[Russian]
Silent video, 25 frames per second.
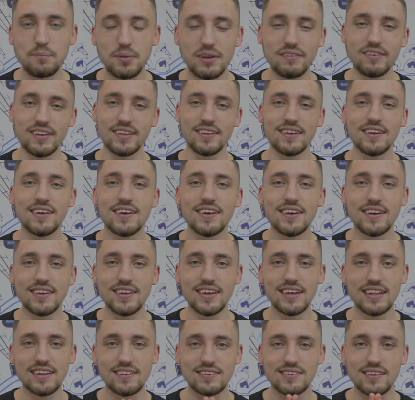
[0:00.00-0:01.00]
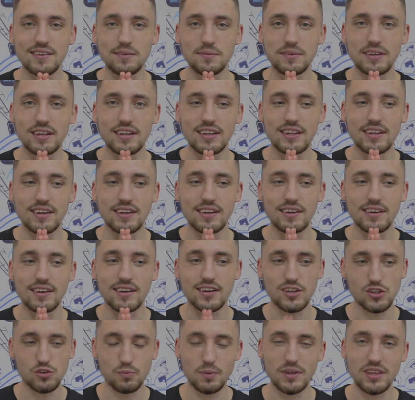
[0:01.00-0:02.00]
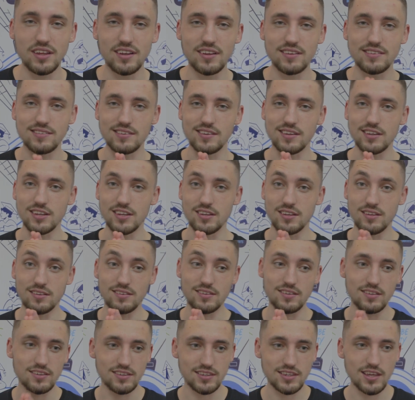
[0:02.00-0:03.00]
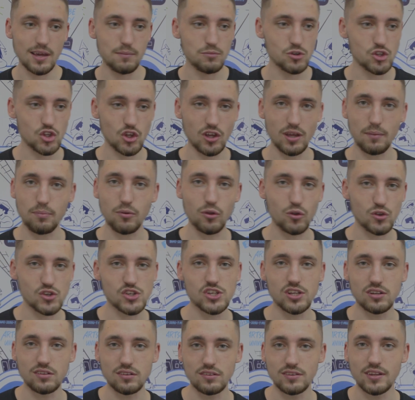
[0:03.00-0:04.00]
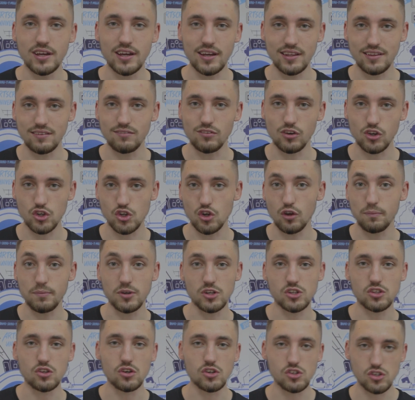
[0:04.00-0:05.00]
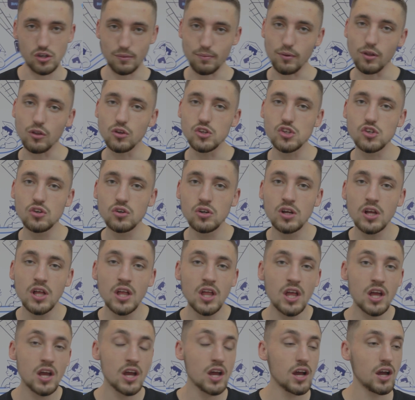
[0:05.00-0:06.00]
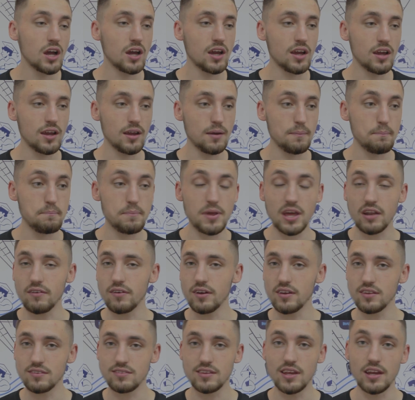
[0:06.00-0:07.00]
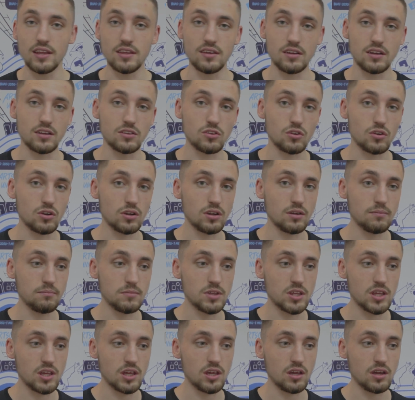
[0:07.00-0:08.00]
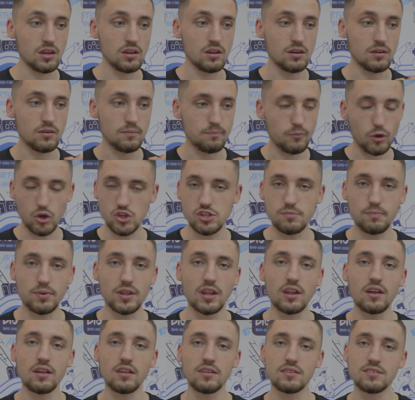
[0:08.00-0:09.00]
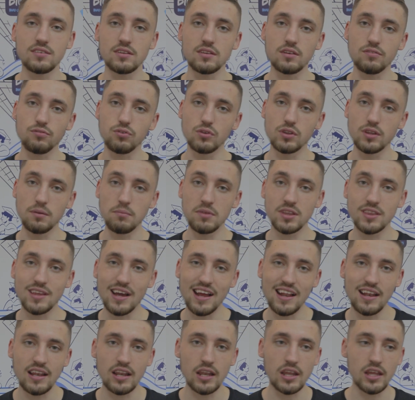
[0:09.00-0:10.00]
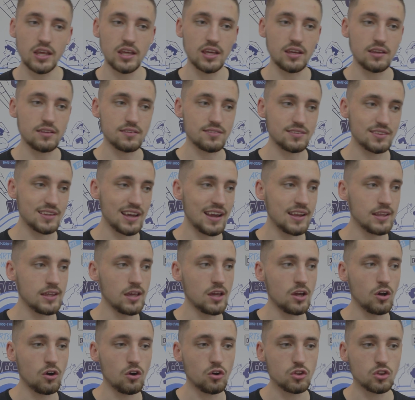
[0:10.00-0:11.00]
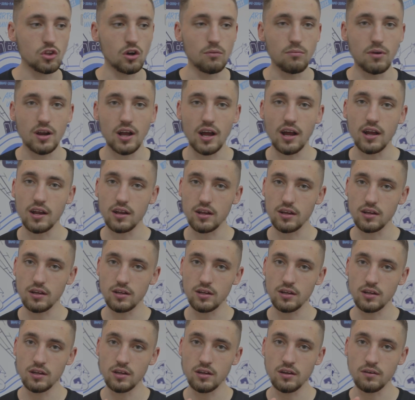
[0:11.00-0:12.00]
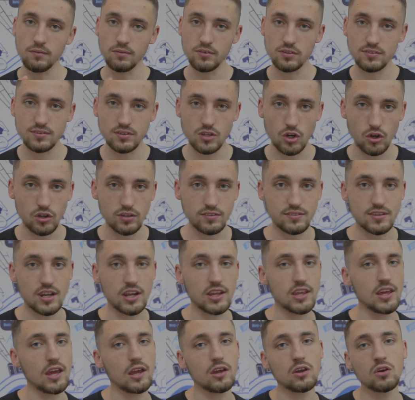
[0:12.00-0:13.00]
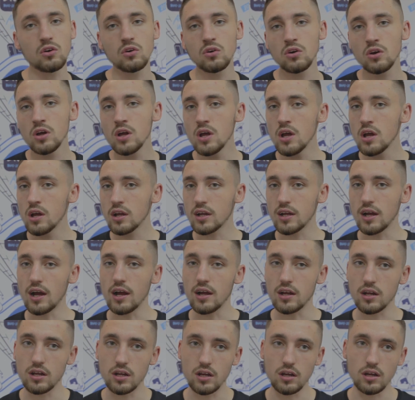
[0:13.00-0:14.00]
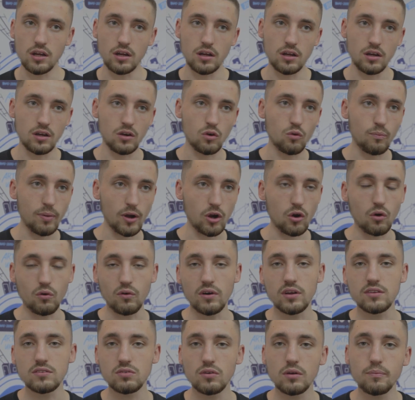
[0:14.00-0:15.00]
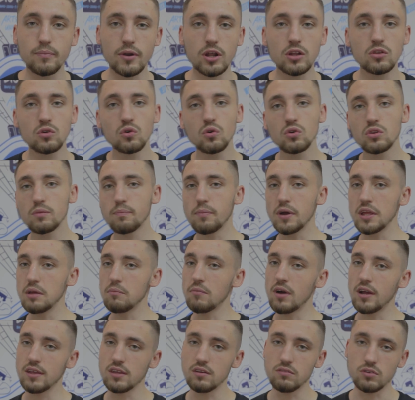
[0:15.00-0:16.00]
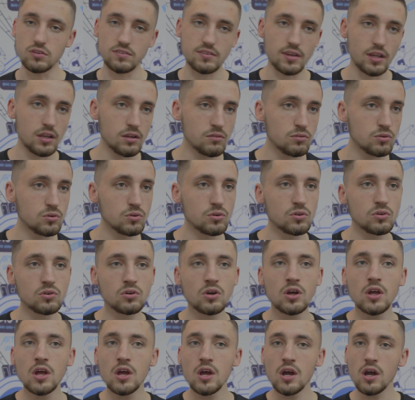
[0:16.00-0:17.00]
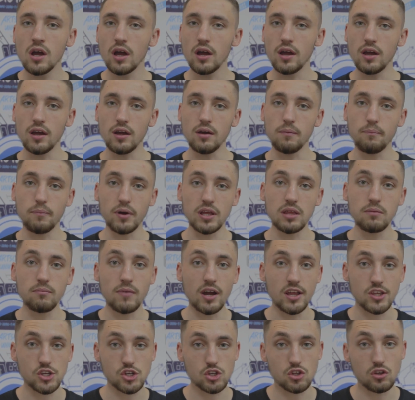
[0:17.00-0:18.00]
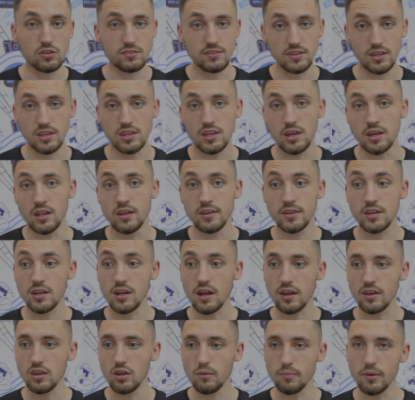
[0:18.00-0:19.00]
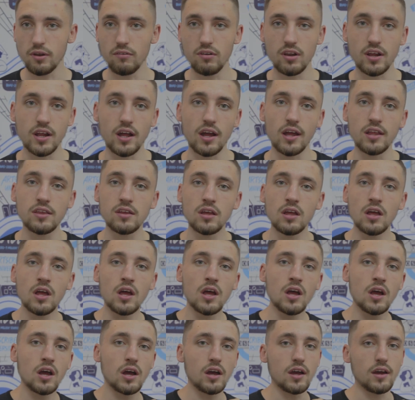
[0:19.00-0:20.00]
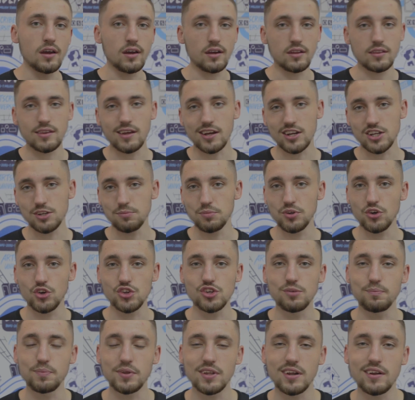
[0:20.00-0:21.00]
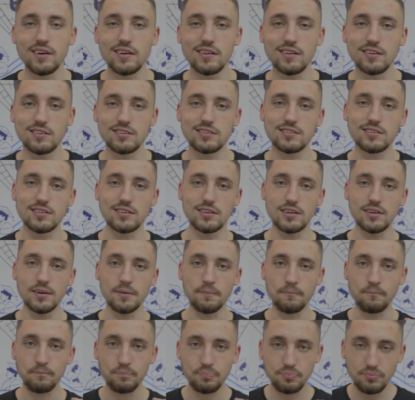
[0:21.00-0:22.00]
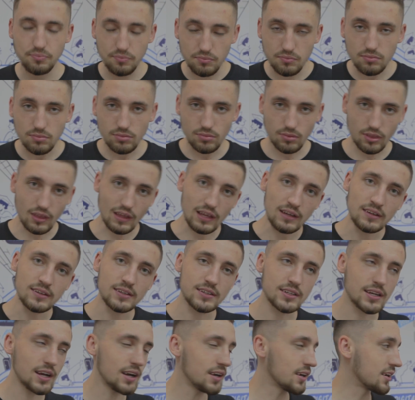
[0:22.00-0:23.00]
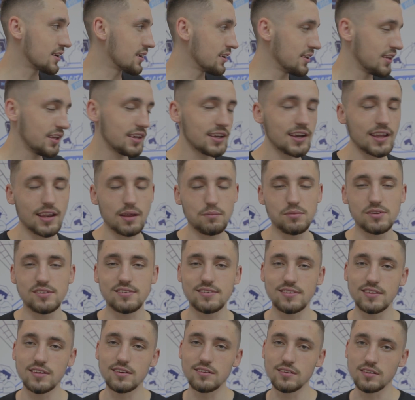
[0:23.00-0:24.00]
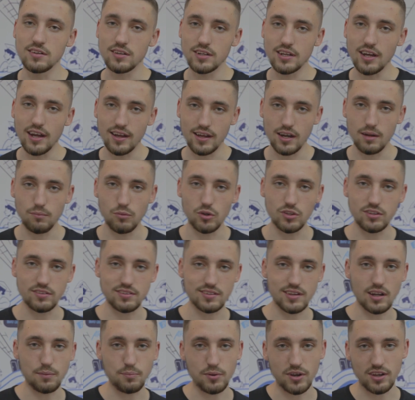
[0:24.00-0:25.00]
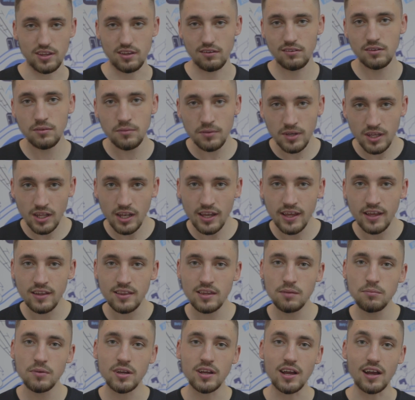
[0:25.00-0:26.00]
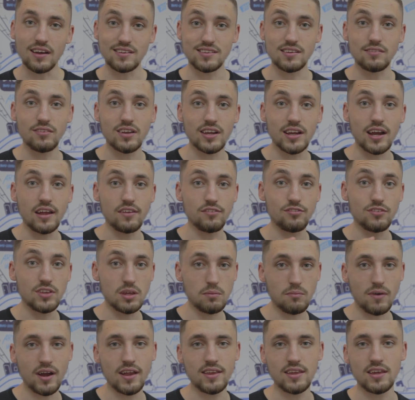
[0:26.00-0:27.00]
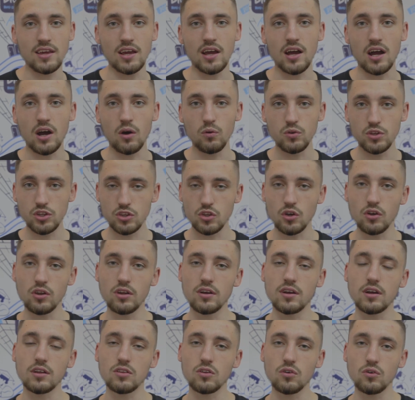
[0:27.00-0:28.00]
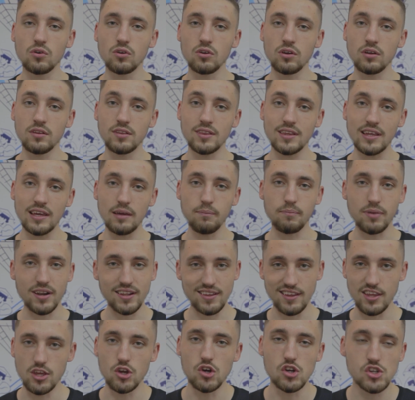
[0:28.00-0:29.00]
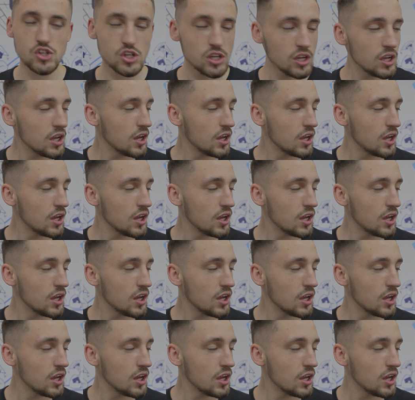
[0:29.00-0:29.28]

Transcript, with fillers: Привет. Я на самом деле хочу поделиться э, тем, что я получил на этом воркшопе и что еще получу. Э, первое знание, которое мне очень понравилось, это фундаментальные знания о том, как э, строить стратегию, как упаковывать свой продукт, понимать его целевую, понимать, что с ней делать, как ее привлекать. Также мне очень понравилось как Игорь объяснил, как работать с корпоративными клиентами, как завлекать внимание аудитории, которой ты продаешь.